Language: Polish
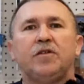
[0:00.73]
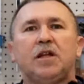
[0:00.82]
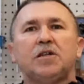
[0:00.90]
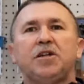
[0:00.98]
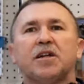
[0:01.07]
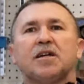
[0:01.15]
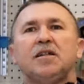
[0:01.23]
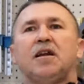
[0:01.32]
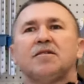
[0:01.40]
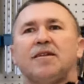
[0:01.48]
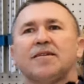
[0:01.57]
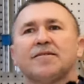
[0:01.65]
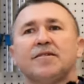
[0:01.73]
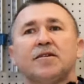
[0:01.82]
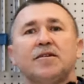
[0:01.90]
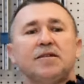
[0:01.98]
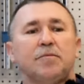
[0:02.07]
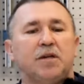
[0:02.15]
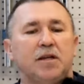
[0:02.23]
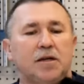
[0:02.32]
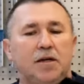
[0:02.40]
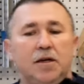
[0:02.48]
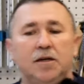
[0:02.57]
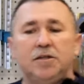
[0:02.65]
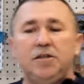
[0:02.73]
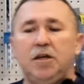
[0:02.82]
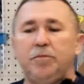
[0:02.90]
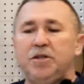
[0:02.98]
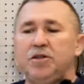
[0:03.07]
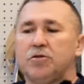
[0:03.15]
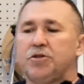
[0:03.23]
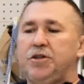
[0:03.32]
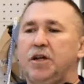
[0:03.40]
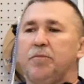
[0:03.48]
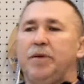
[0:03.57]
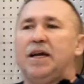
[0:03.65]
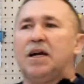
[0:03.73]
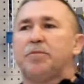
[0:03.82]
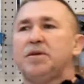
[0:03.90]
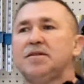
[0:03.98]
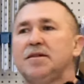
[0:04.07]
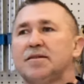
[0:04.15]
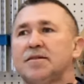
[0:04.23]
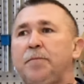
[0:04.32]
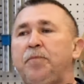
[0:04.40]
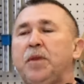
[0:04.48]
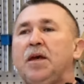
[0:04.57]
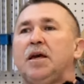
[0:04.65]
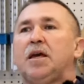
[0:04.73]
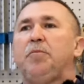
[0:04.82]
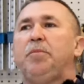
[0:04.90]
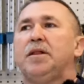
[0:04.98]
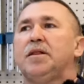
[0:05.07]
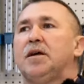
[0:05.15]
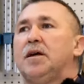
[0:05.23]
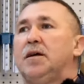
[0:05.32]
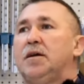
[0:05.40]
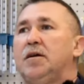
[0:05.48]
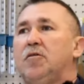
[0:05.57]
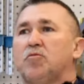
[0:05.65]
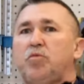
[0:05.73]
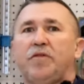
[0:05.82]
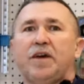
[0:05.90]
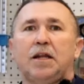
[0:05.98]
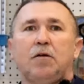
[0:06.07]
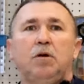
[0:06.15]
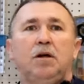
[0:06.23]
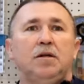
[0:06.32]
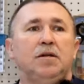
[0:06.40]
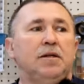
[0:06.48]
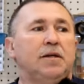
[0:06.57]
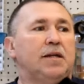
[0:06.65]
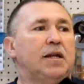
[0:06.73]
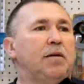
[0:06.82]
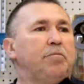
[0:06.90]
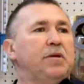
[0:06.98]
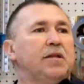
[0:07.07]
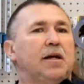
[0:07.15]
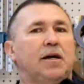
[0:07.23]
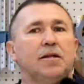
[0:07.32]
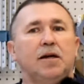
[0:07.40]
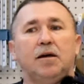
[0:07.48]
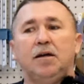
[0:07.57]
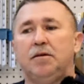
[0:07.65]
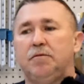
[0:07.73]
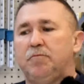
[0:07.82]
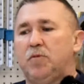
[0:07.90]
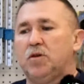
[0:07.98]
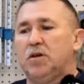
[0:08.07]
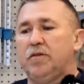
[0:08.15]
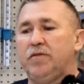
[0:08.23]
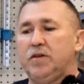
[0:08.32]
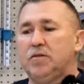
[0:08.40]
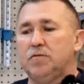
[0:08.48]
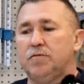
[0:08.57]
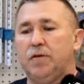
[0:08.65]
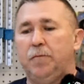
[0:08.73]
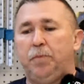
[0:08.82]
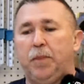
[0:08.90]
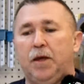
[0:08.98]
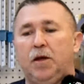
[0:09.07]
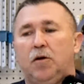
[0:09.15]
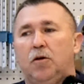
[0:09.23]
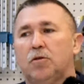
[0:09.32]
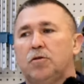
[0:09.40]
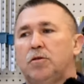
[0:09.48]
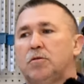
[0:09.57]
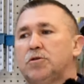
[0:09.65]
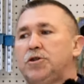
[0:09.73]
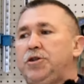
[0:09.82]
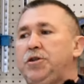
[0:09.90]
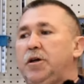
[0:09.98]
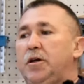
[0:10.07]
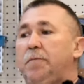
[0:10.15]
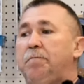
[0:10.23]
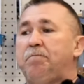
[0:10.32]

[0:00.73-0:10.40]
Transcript: Witajcie na kanale Statystyki z Ameryki. Dzisiaj będzie odcinek B jak biznes i będę odpowiadał na pytania moich widzów odnośnie